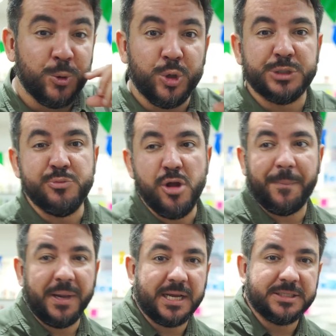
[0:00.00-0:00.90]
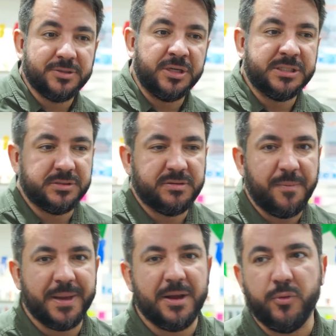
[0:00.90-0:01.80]
2 mil aplicações. Você vai
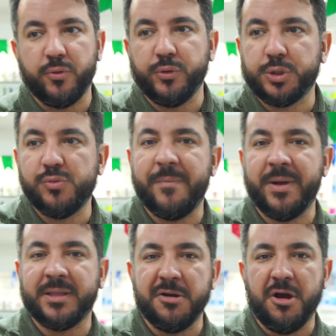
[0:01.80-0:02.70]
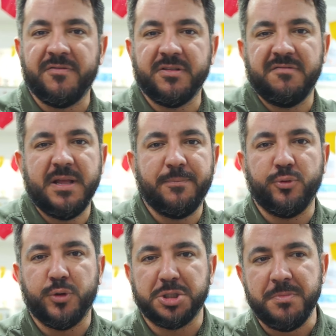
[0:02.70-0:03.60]
pegar o custo de uma manta nova, dividir por
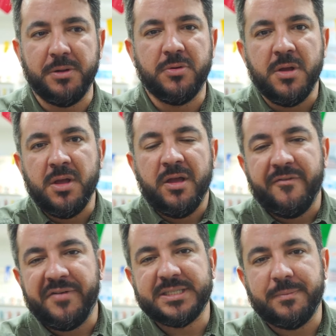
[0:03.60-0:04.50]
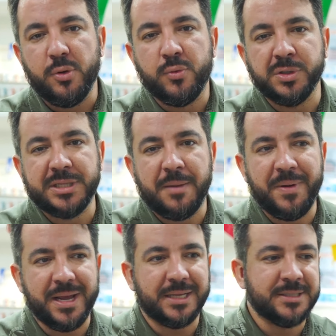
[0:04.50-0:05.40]
2 mil, vai saber o custo da
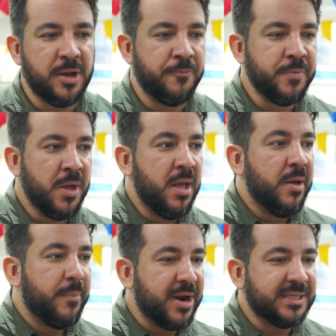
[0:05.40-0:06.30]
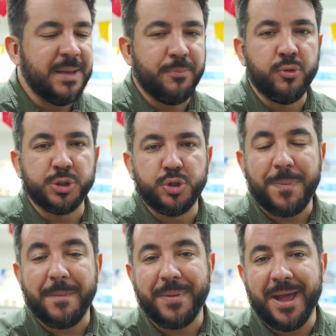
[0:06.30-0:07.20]
aplicação. Por exemplo, custo do
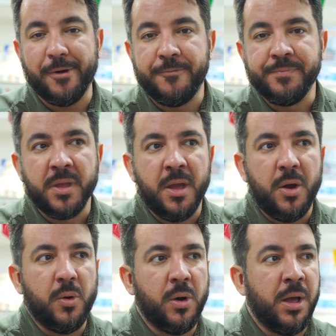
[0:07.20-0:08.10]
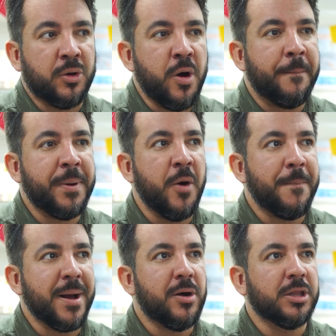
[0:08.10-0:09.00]
papel. Uh, comprei um
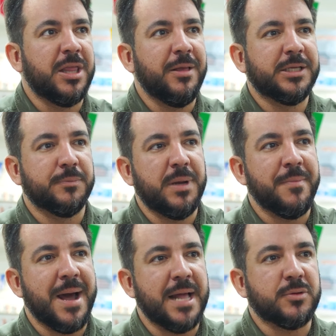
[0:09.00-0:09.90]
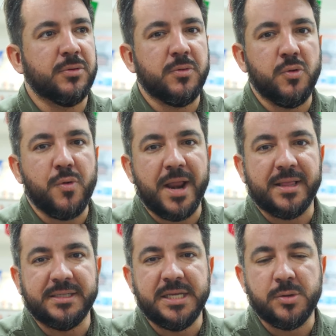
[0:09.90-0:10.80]
pacote de sublimático com R$
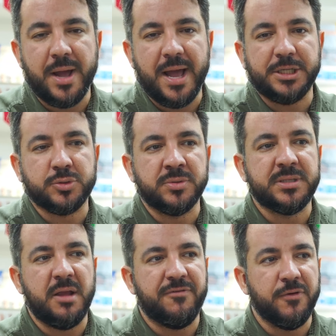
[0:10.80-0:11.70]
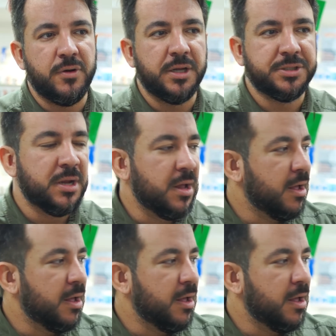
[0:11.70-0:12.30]
reais com 100 folhas.